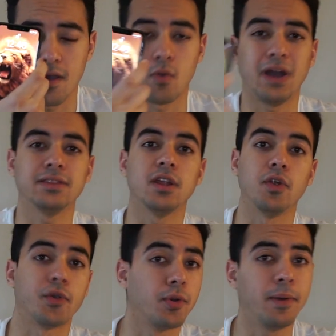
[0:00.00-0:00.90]
واحدة
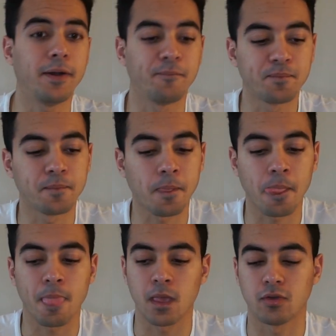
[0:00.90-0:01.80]
الا ربع
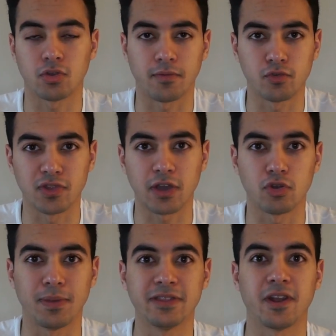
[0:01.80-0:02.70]
كنا المفروض
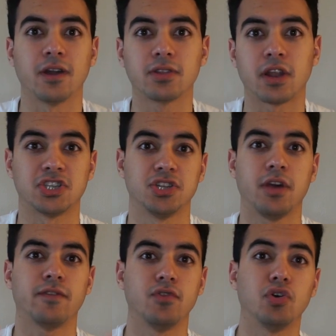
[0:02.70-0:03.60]
ناكل بدري أكتر عشان
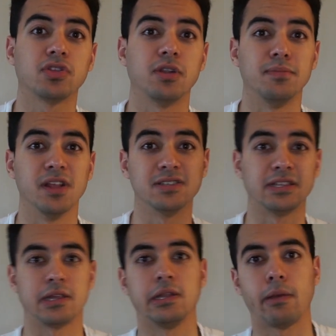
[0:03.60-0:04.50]
نعرف نحط الميلز
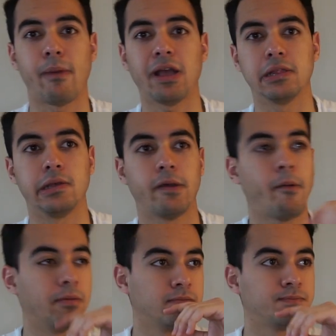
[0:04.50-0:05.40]
التانية
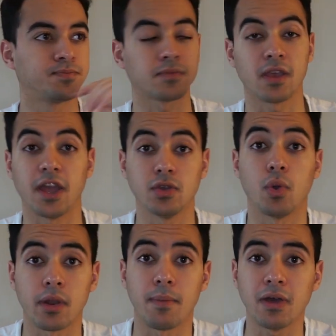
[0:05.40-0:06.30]
بعد يعني
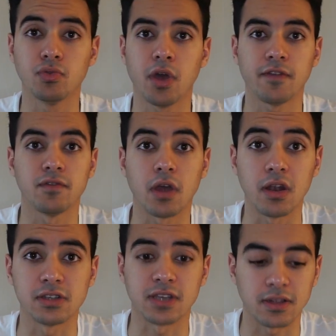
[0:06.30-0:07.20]
ورا بعض نعرف
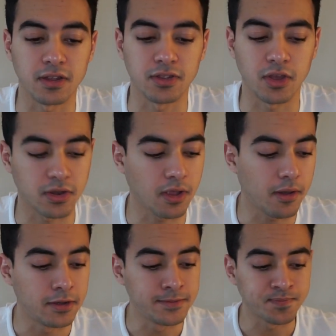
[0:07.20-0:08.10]
نخلص اكلنا
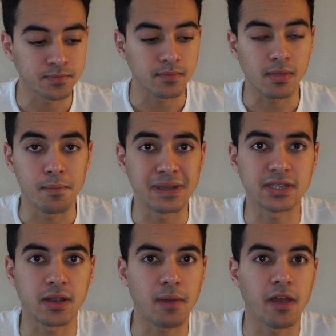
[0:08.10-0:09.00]
النهارده بس
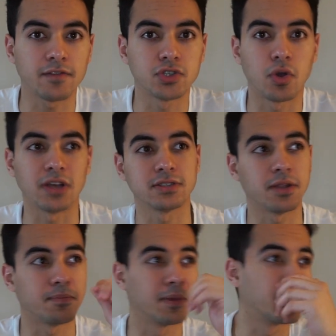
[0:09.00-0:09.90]
انا معرفش هو
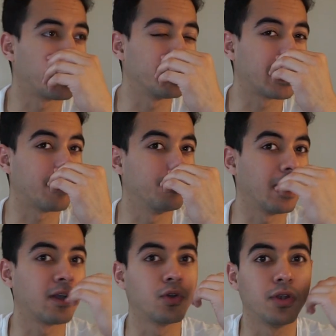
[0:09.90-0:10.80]
اصلا بيج رامي كان
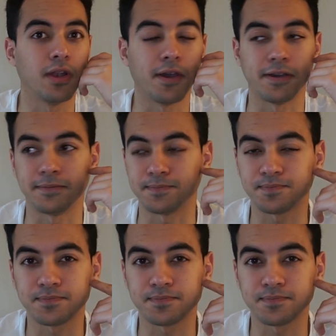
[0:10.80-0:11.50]
بياكل آه،